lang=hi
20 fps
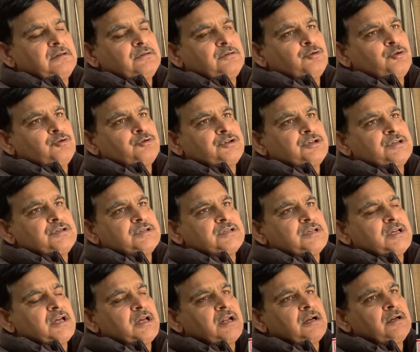दो तीन
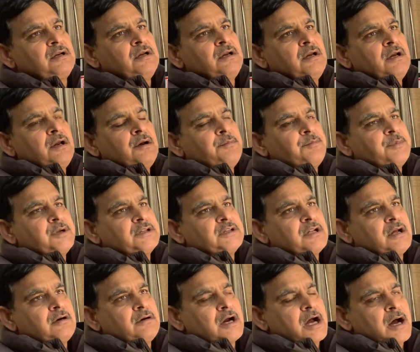शेयर
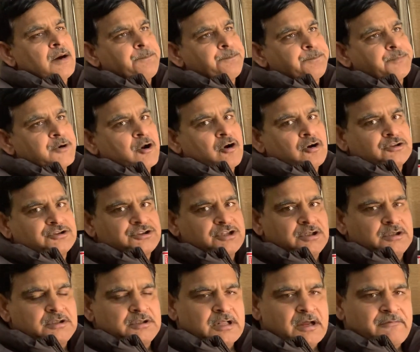मतलब अप्रोक्स
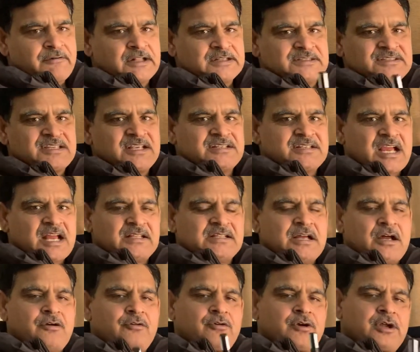डबल से
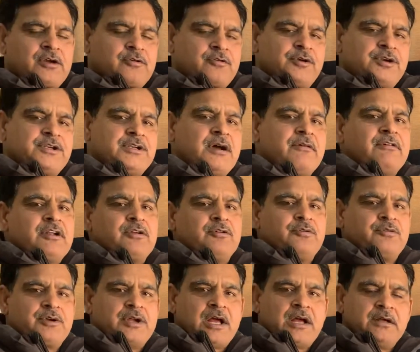ज्यादा हो गए कोई डबल
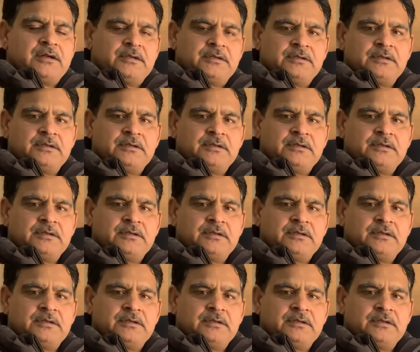हो गया